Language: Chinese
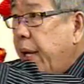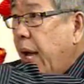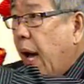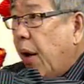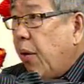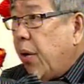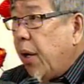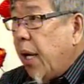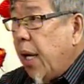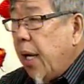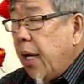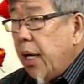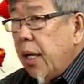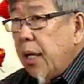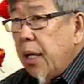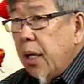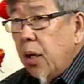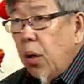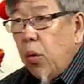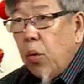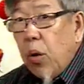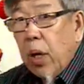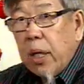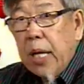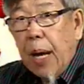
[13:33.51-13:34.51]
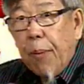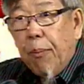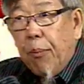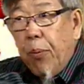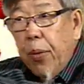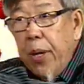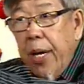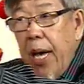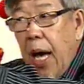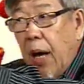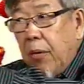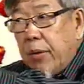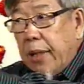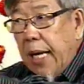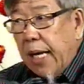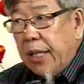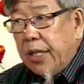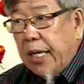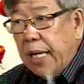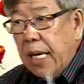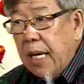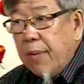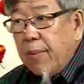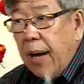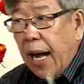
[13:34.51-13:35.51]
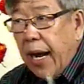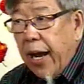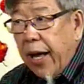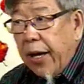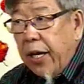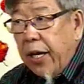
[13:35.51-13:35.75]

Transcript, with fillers: 要。如果他不要再请马